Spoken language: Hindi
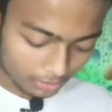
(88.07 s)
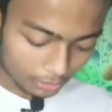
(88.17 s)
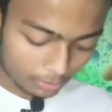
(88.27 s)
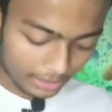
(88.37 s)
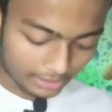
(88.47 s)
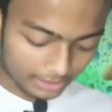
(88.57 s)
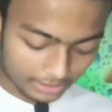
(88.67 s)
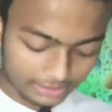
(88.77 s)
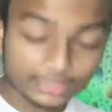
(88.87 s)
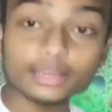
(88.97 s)
तो बाकी
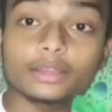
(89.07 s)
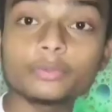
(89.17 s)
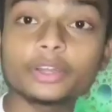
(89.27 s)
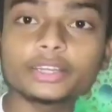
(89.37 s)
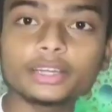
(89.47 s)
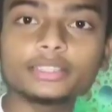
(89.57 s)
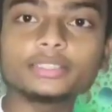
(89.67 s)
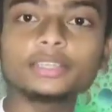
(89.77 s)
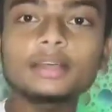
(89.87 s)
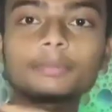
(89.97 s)
कट कर रहे हैं वेट कर
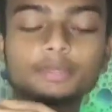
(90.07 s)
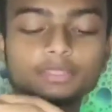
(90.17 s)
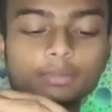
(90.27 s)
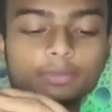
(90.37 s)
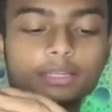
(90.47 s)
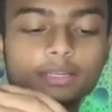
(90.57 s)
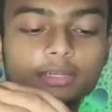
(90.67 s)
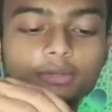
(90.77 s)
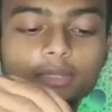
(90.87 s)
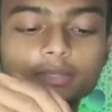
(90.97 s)
लीजिए आपके सामने ही
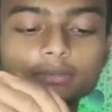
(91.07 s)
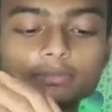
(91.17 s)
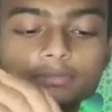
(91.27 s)
कट हो रहा है